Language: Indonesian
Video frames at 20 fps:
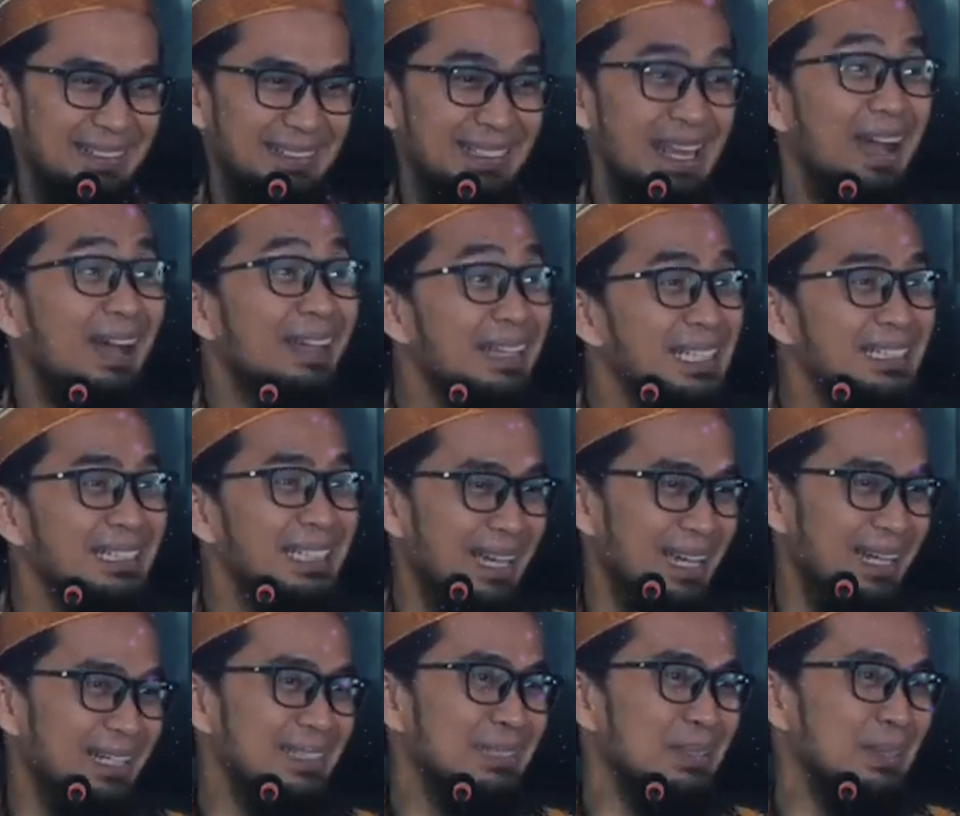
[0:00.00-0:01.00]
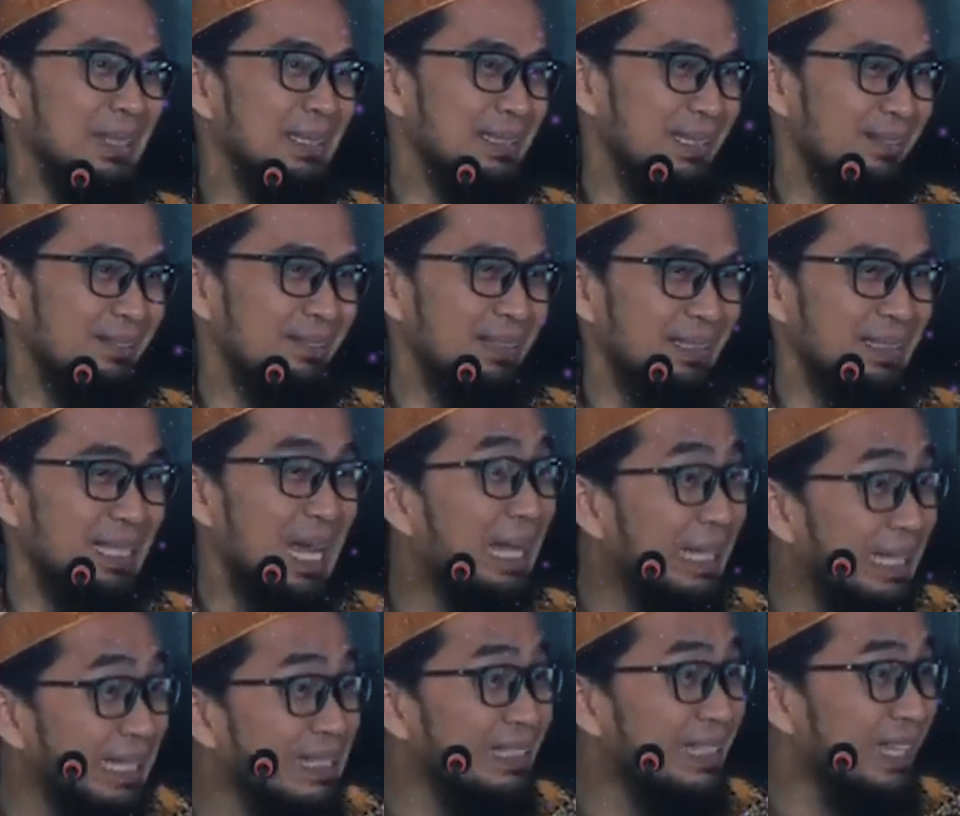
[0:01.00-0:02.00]
Yakin denganku kata Allah,
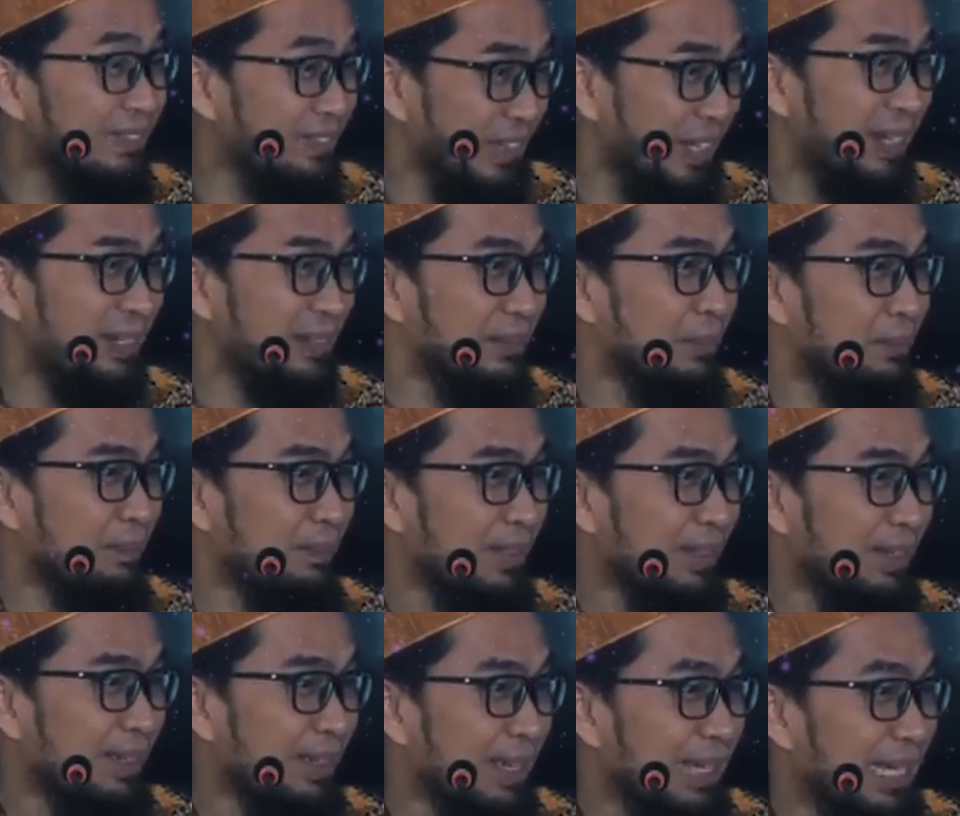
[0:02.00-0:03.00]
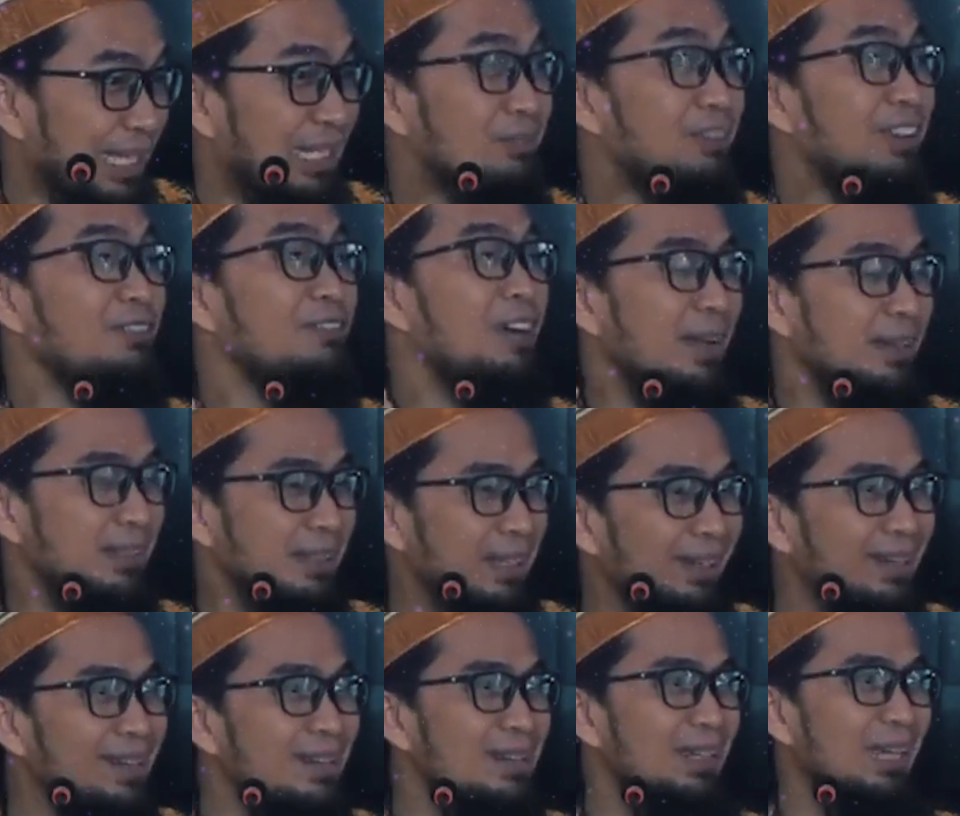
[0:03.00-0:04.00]
yakin tanpa ragu.
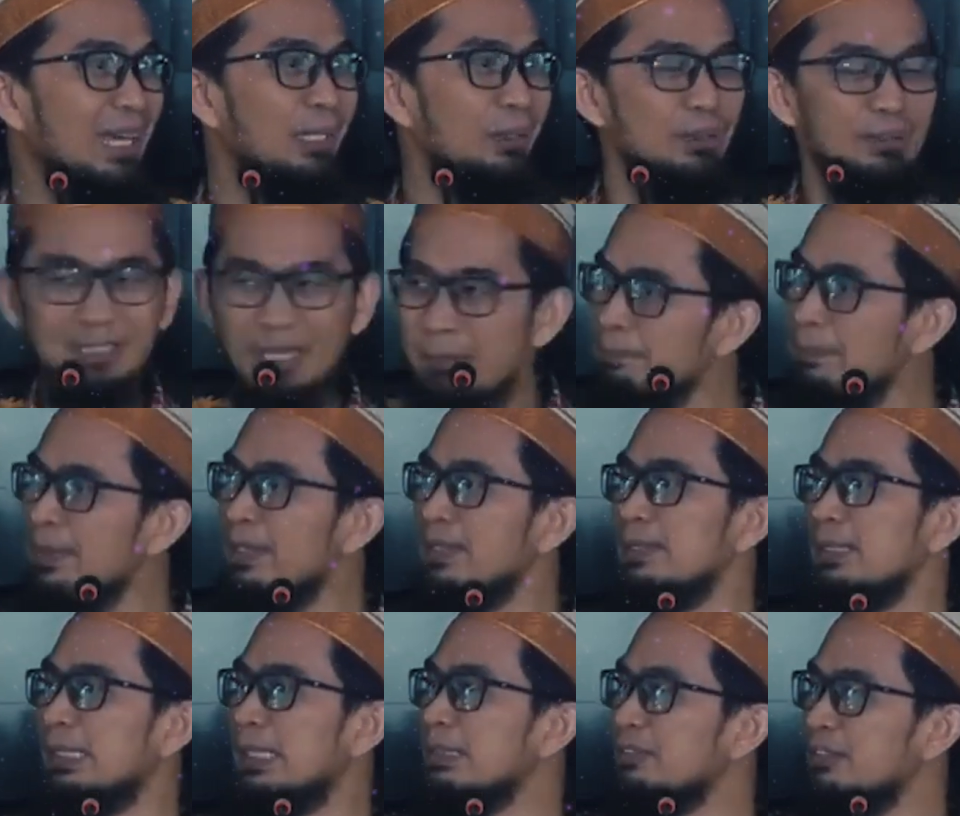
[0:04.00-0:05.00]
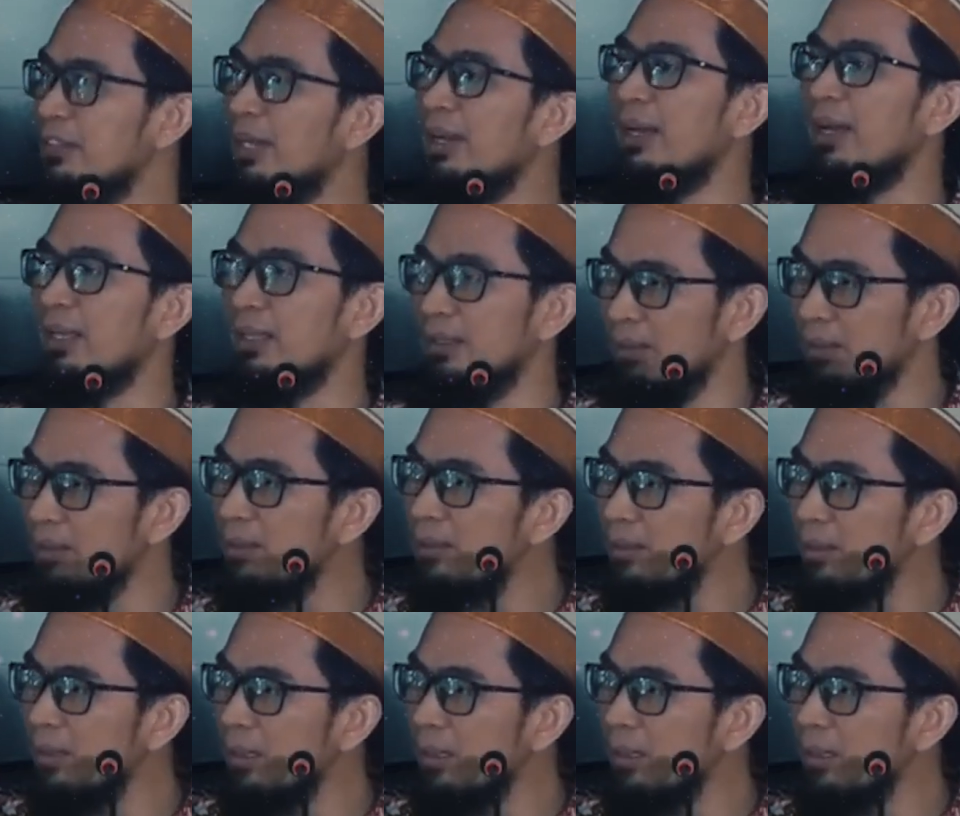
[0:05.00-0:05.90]
Diberbahagialah kalau sampai dengan siang hari ini